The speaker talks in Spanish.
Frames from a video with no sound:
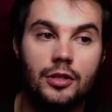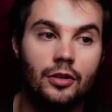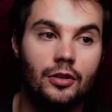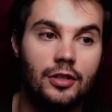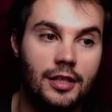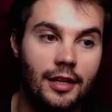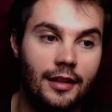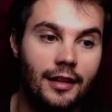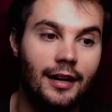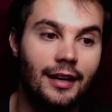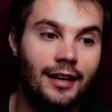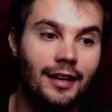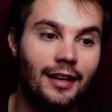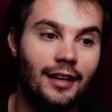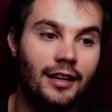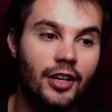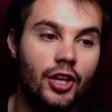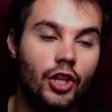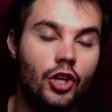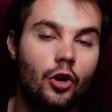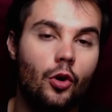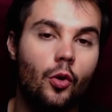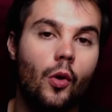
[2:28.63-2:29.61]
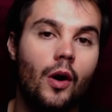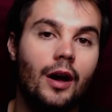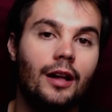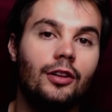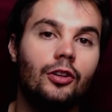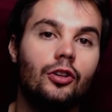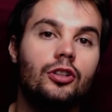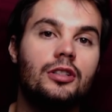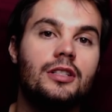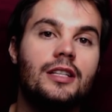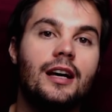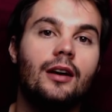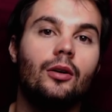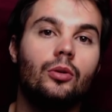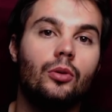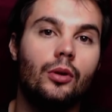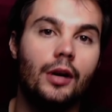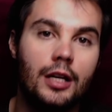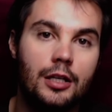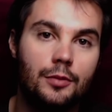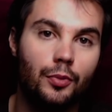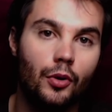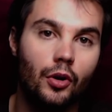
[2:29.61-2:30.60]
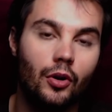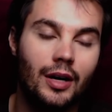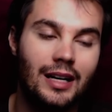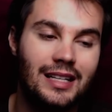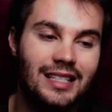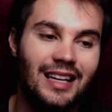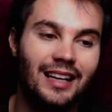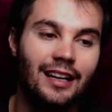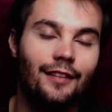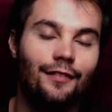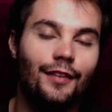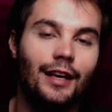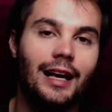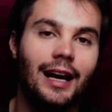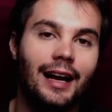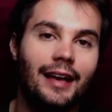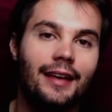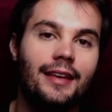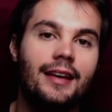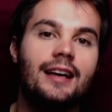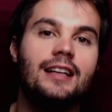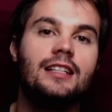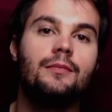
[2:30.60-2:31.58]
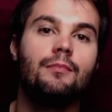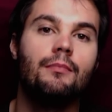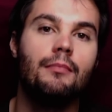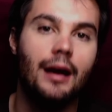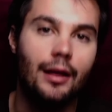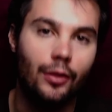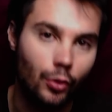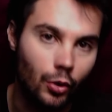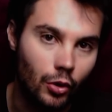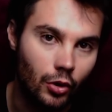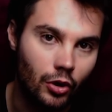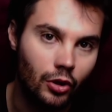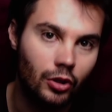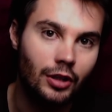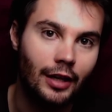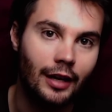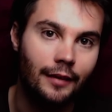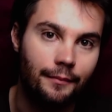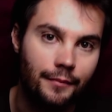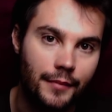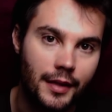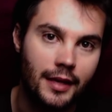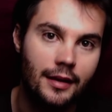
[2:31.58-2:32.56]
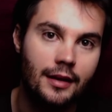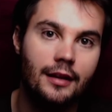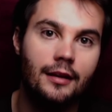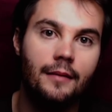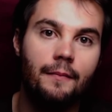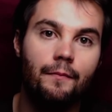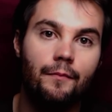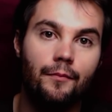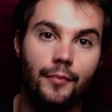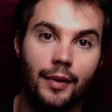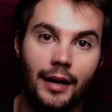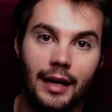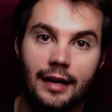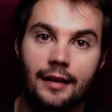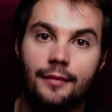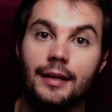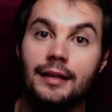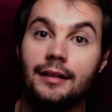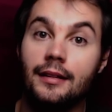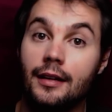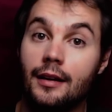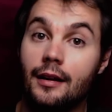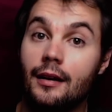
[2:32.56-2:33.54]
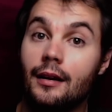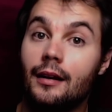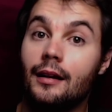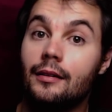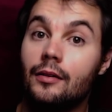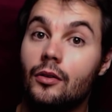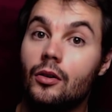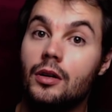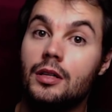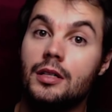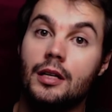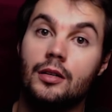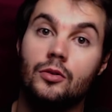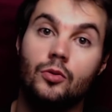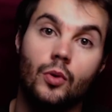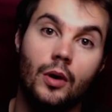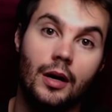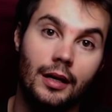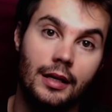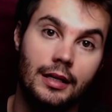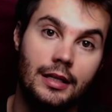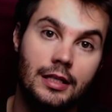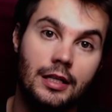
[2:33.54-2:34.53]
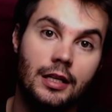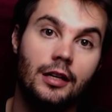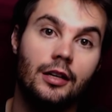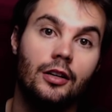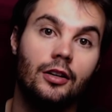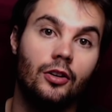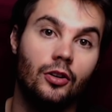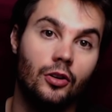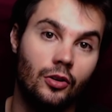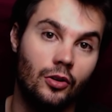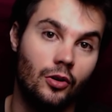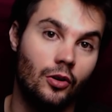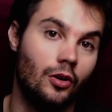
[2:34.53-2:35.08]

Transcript: pues consideran que el niño cuando se autoexplora significa que ya es maduro también para mantener relaciones sexuales